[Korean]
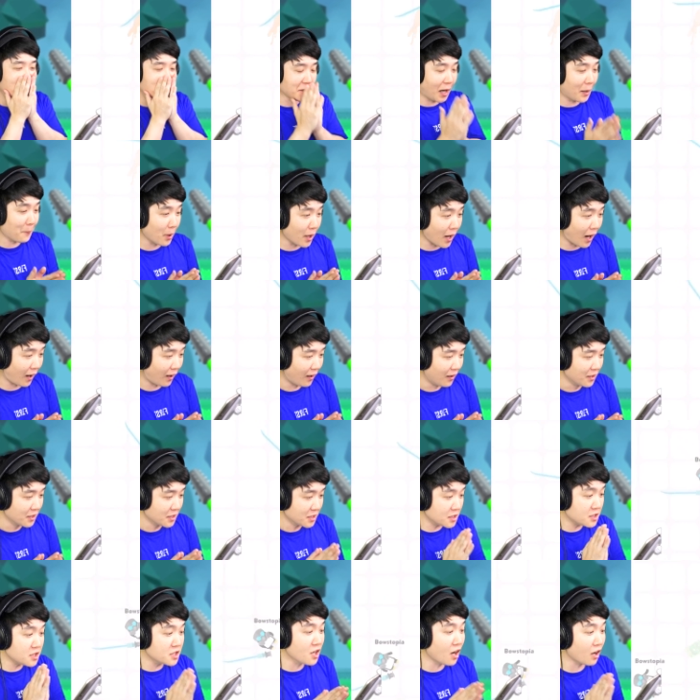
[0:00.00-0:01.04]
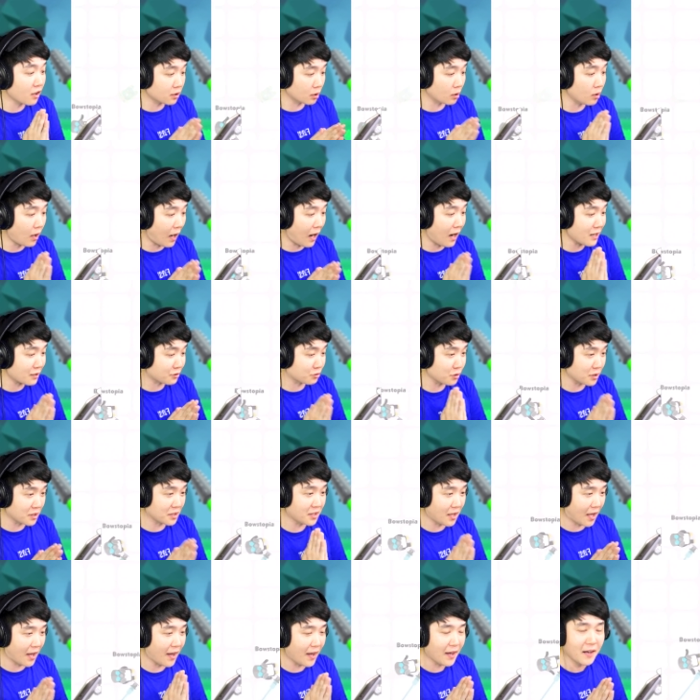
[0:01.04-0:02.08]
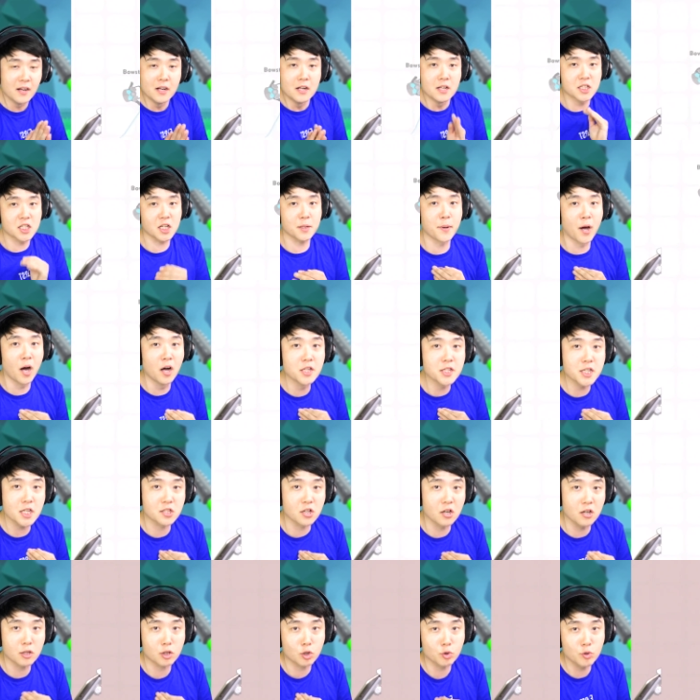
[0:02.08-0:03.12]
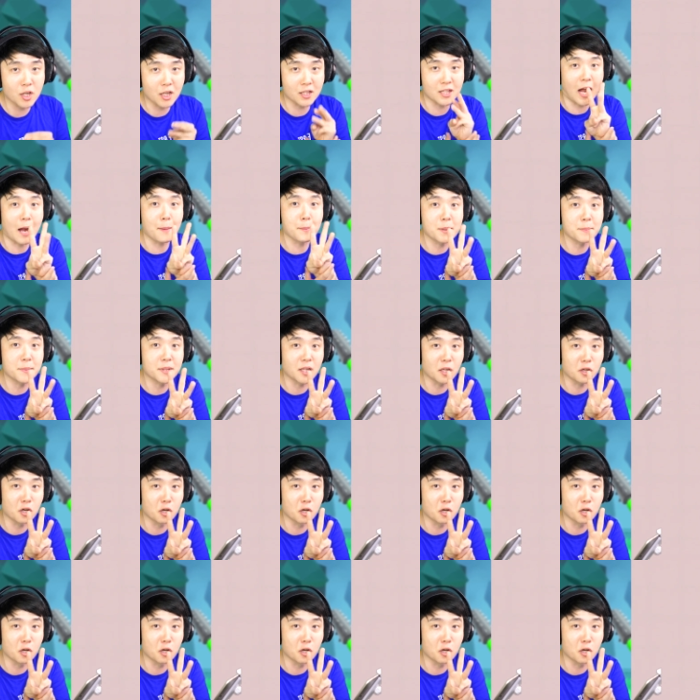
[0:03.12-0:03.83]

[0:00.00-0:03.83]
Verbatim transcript: 좋아. 야 뭐야 이어서 할 수 있네. 지금 현재 저의 순위가 3위입니다